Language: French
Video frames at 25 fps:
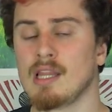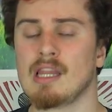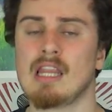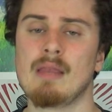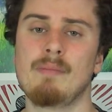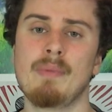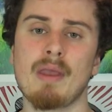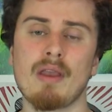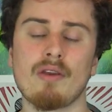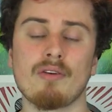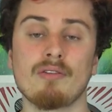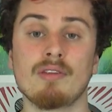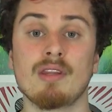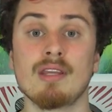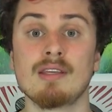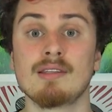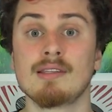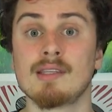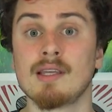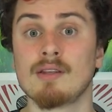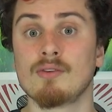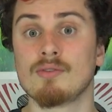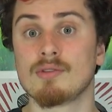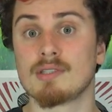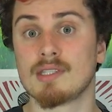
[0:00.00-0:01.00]
des périodes
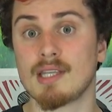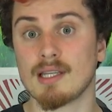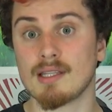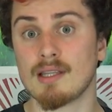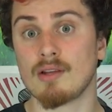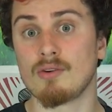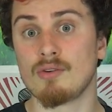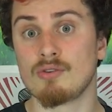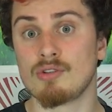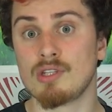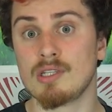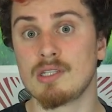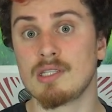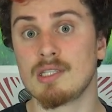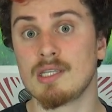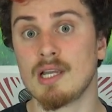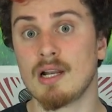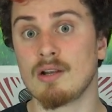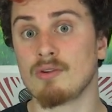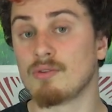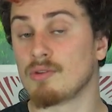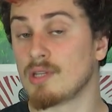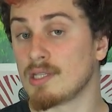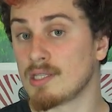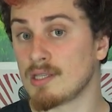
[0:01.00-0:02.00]
d'essai de certains
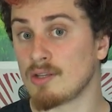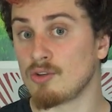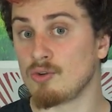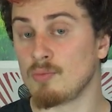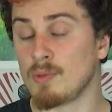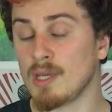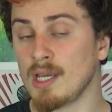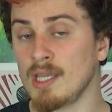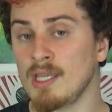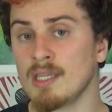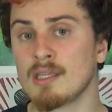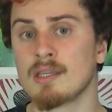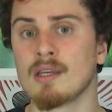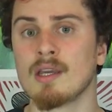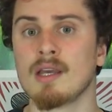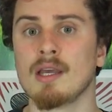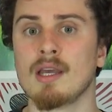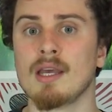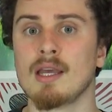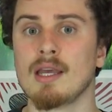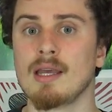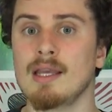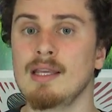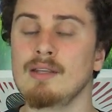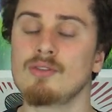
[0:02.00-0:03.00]
logiciels de dessin numérique,
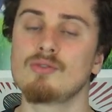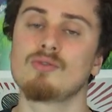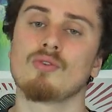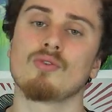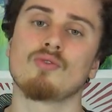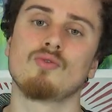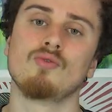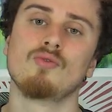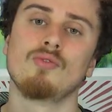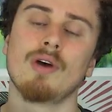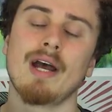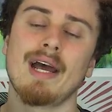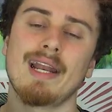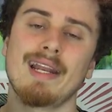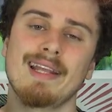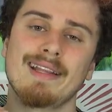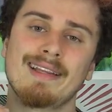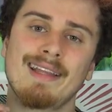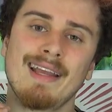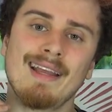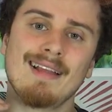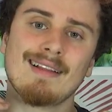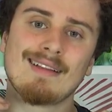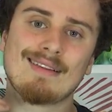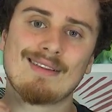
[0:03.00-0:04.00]
et surtout elle
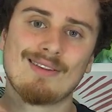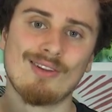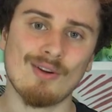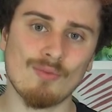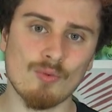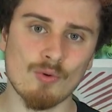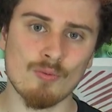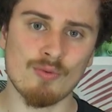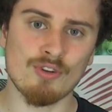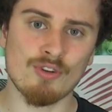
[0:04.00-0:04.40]
était dans mon